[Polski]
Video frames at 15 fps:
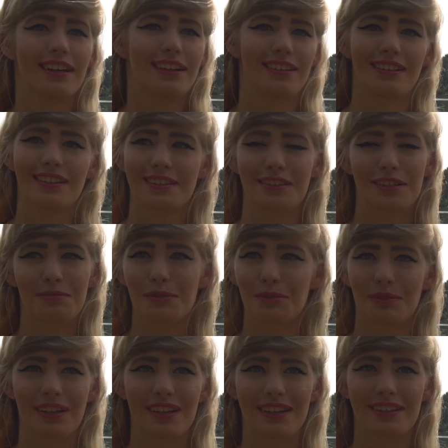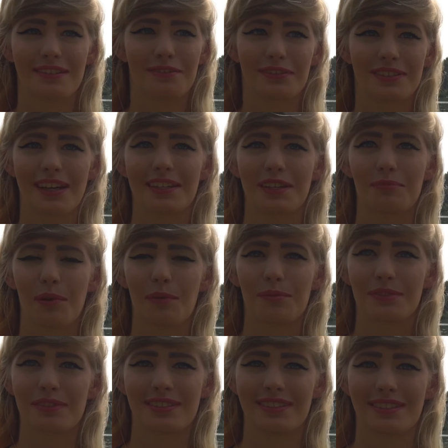Jesteśmy tutaj w stanie
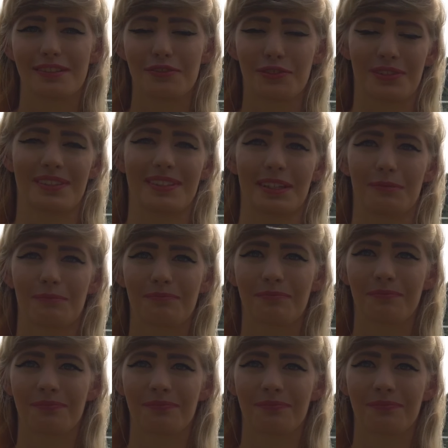pomóc e, wszystkim.